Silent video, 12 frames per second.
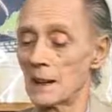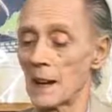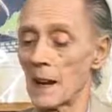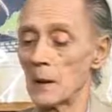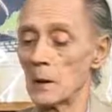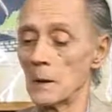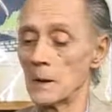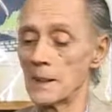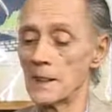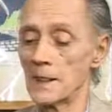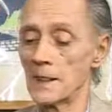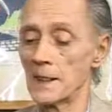Claro.
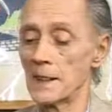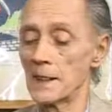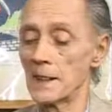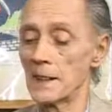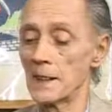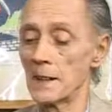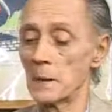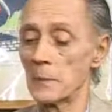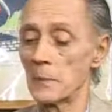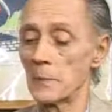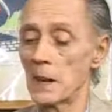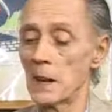Y,
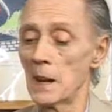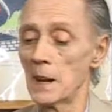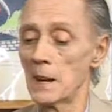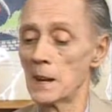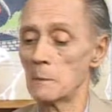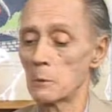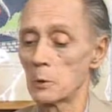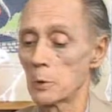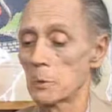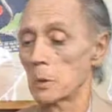y muchos,